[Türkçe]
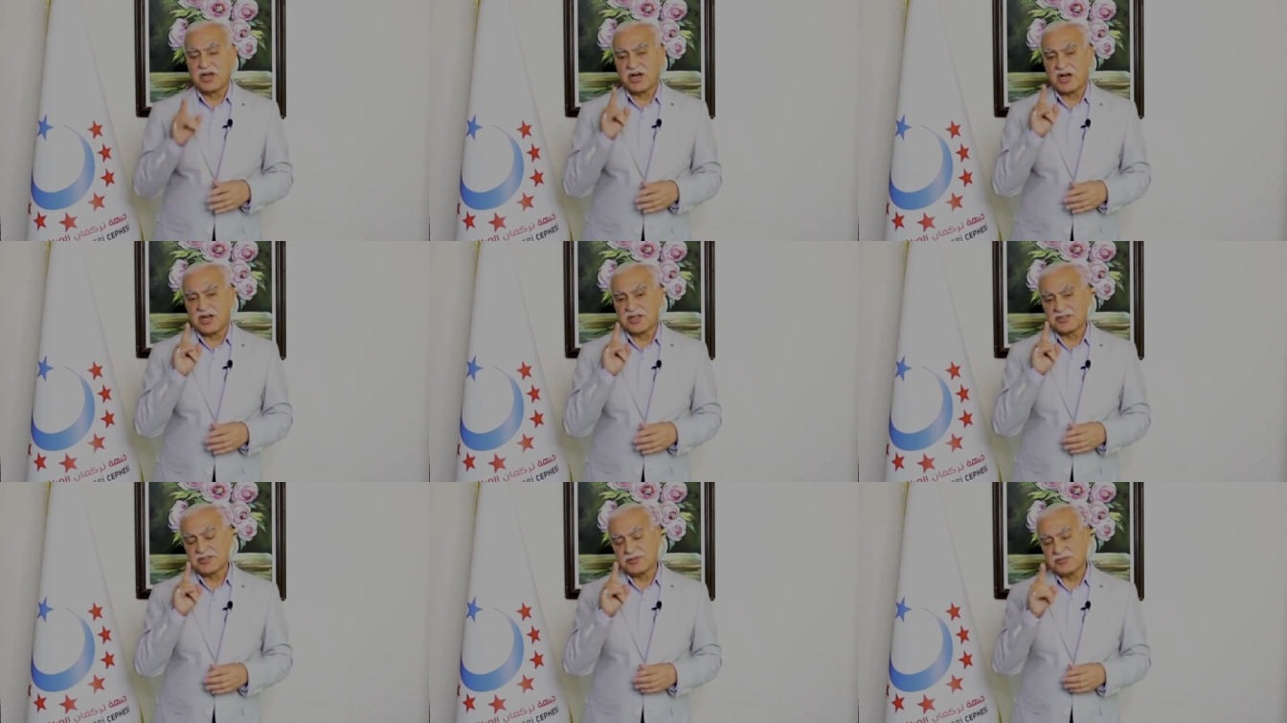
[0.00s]

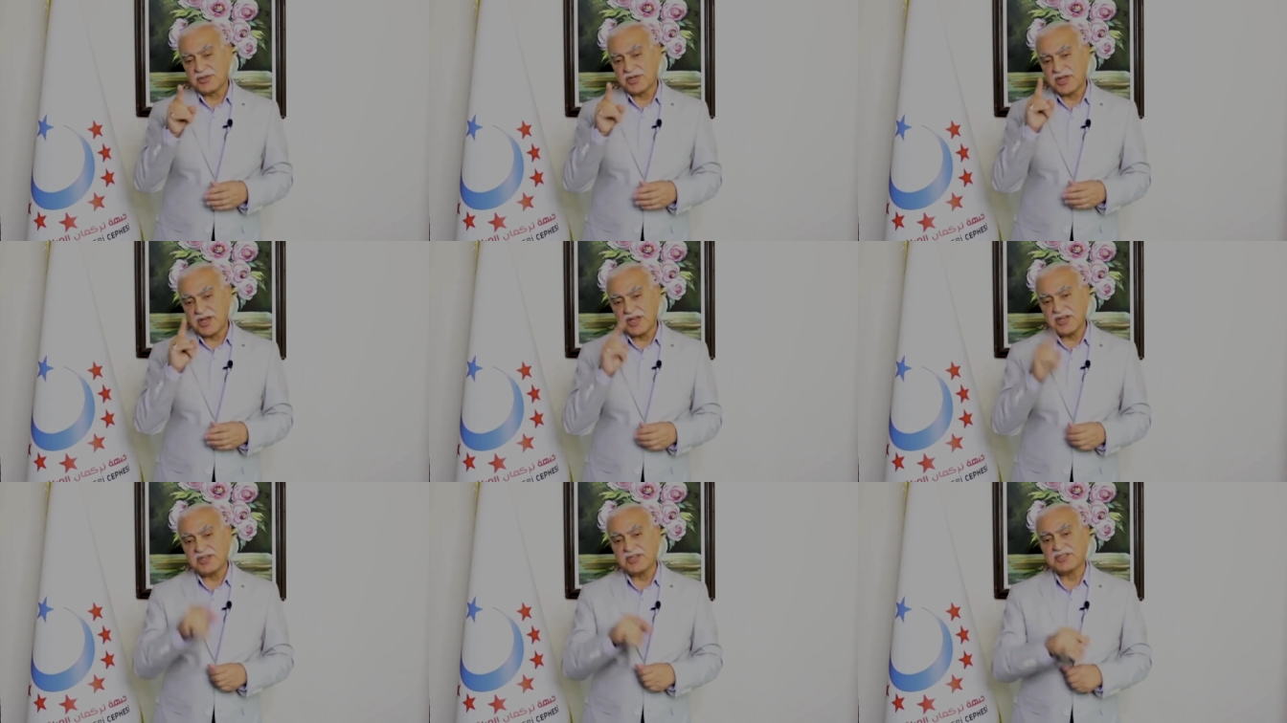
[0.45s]

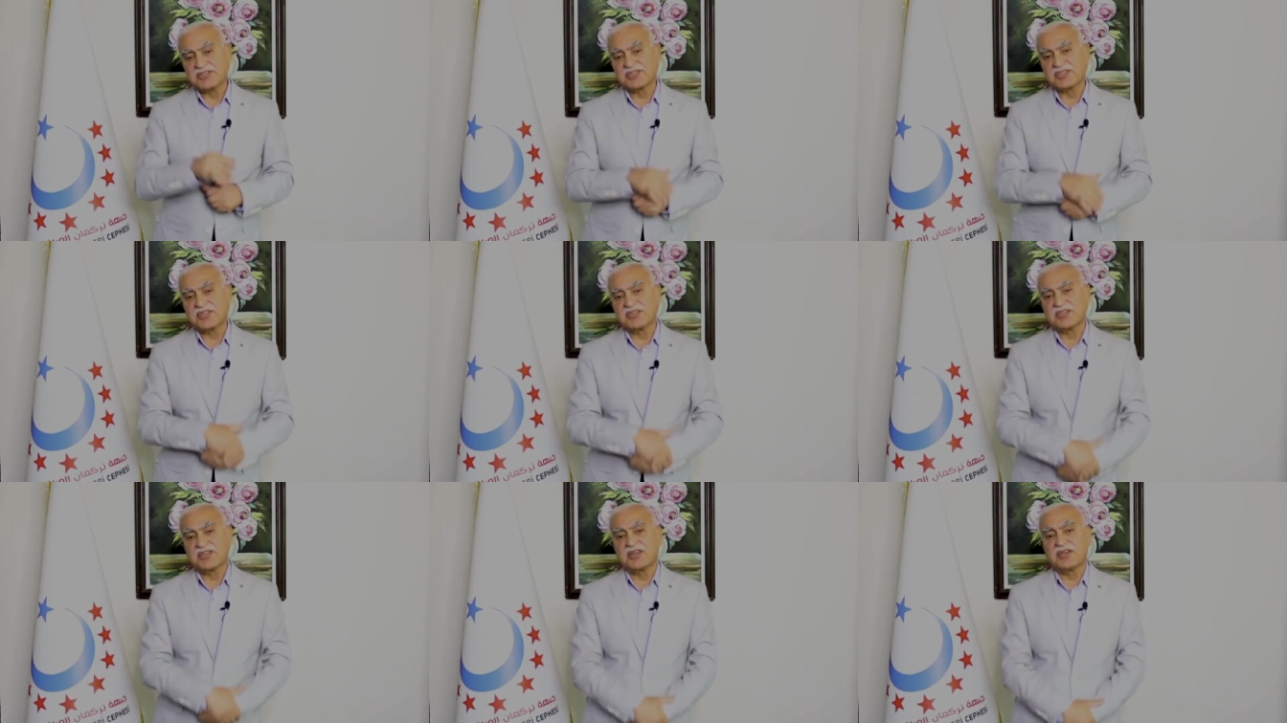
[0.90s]
Katılmayan her
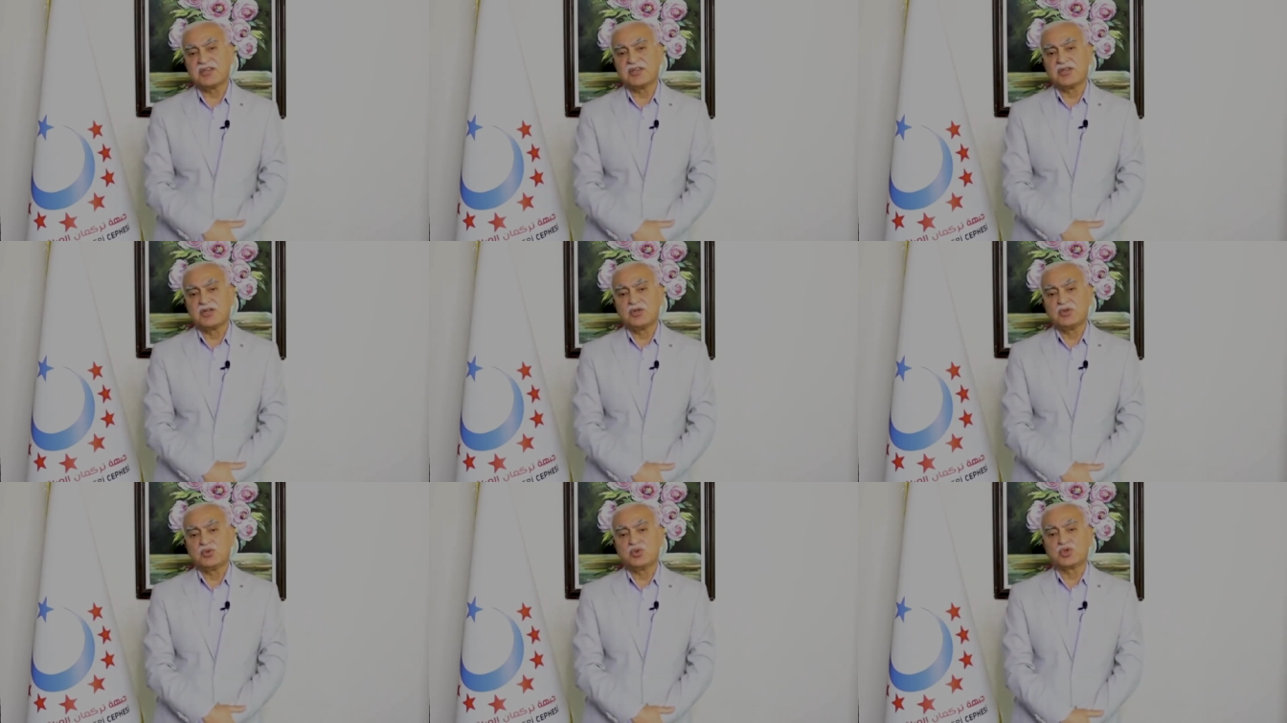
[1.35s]
insan da
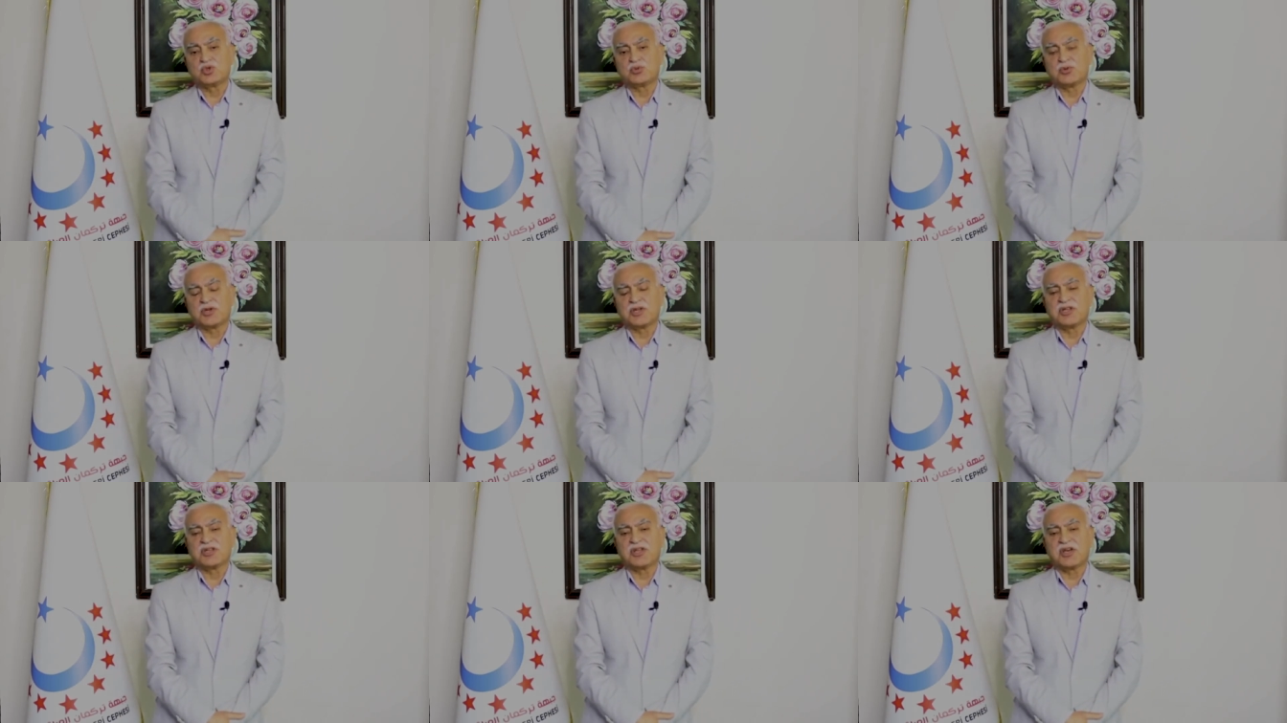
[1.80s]

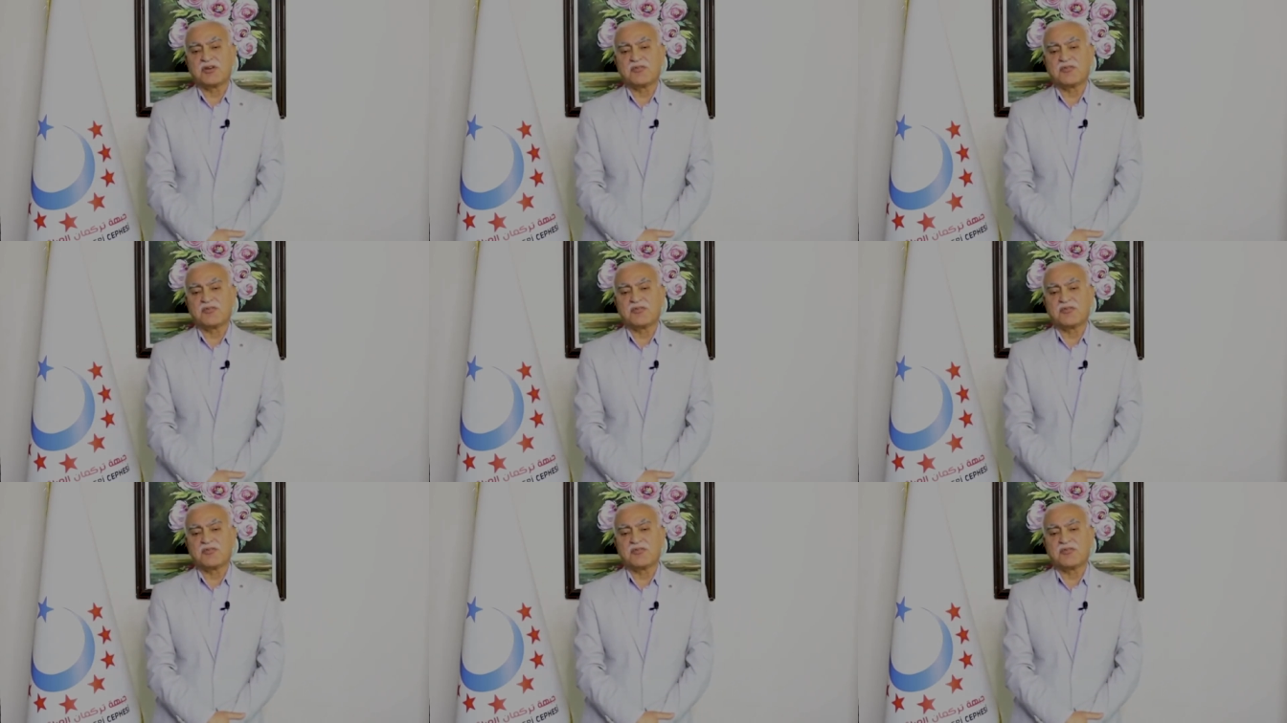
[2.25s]
düşmandan